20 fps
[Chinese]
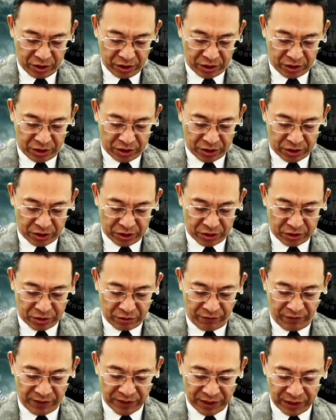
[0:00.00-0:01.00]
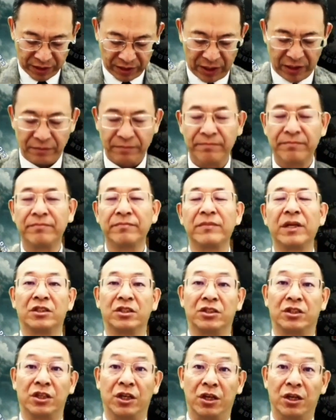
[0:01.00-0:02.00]
祭司职分等等。
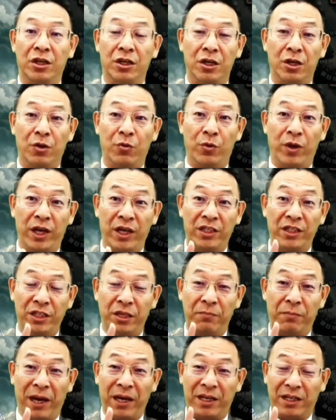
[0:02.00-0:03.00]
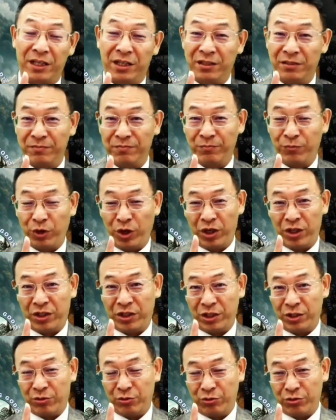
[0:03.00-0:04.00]
这是维基百科对
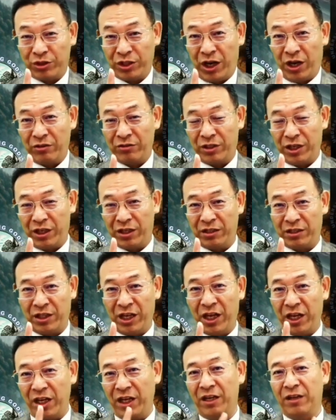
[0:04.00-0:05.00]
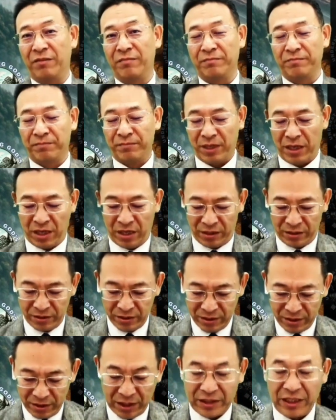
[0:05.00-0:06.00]
基督教的定义啊。
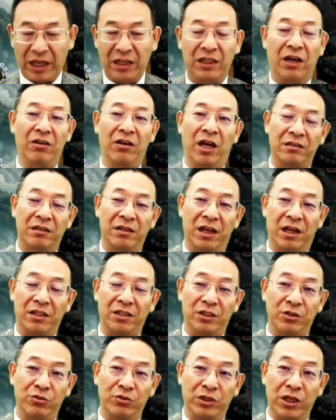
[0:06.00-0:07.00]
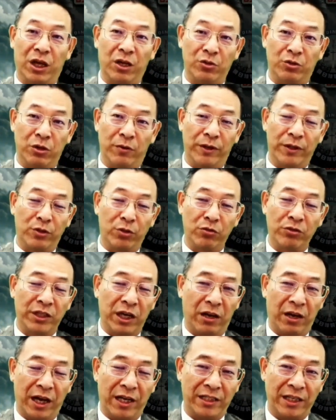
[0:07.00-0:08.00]
那讲到的啊，基督教作为宗
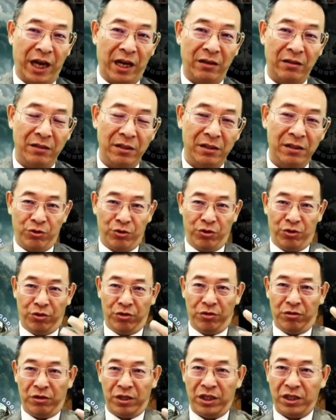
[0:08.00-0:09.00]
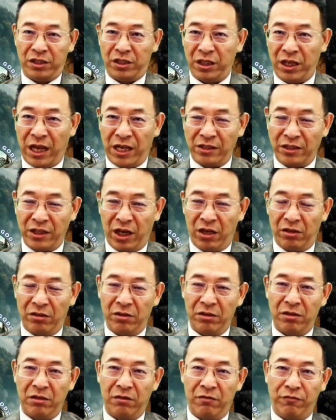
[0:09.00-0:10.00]
教来讲，与伊斯兰教、
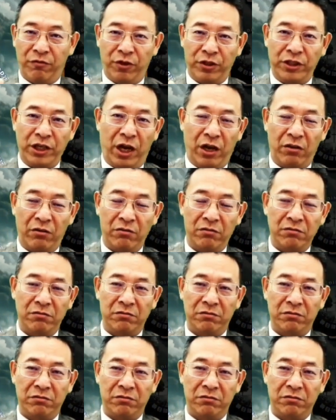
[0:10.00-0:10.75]
佛教。